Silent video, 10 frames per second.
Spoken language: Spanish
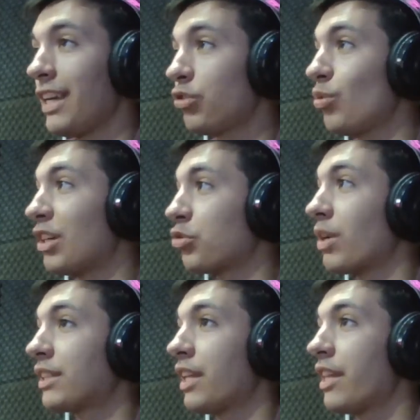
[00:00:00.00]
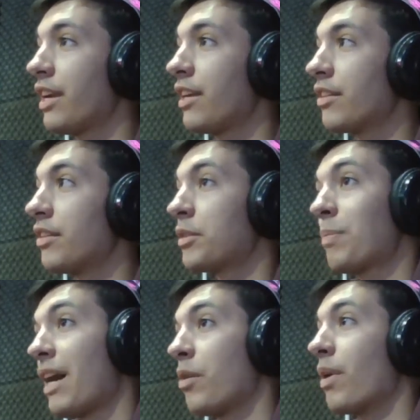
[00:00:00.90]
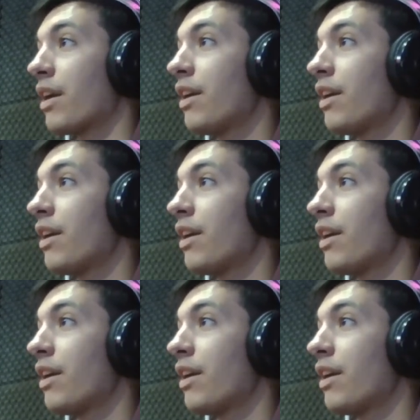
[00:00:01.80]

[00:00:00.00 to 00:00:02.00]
es una suerte de spyware,